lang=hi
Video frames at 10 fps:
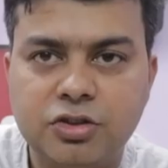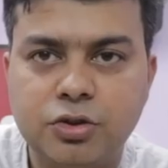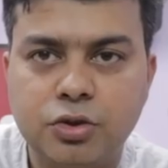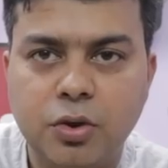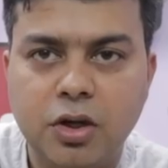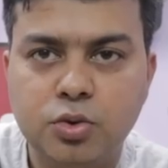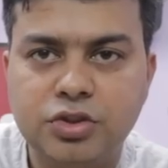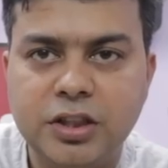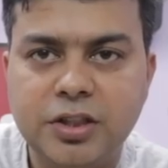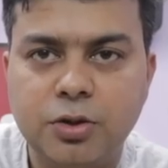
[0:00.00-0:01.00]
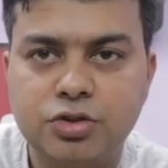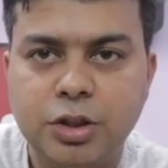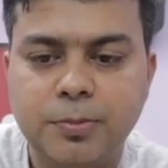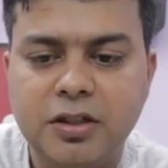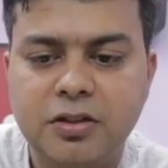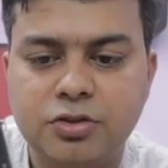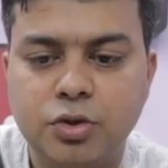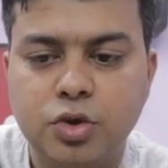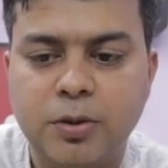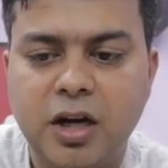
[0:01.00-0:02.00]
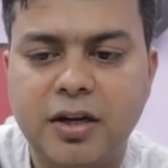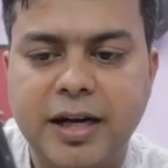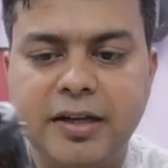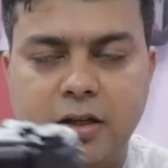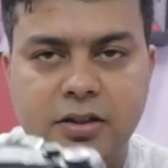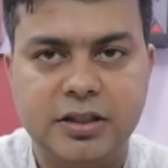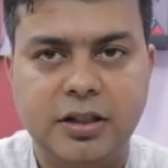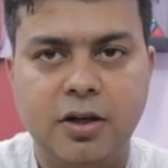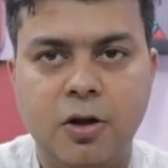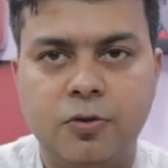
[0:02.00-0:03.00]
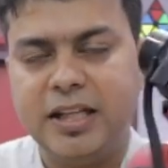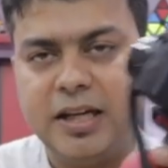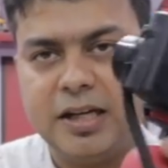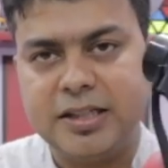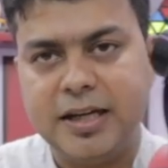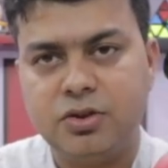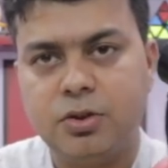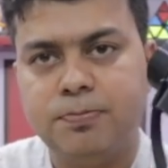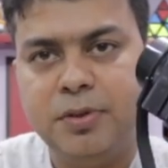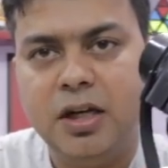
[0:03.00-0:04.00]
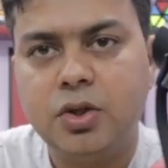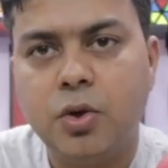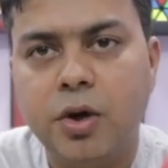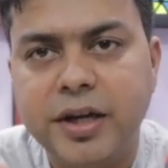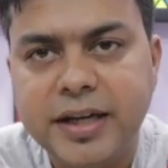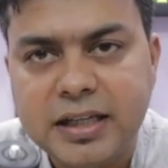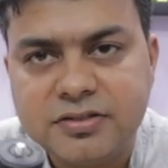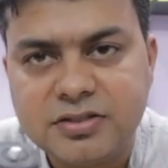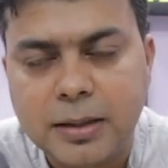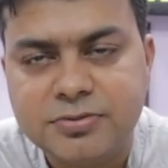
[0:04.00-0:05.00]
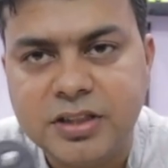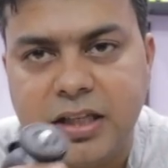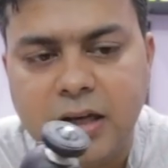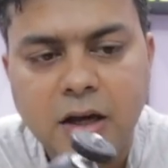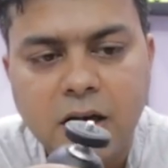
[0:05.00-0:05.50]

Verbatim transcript: इसको थोड़ा लूज कीजिए और उसके बाद इसको दोबारा टाइट कर दीजिए तो देखा जाए तो बिल्ड क्वालिटी के हिसाब से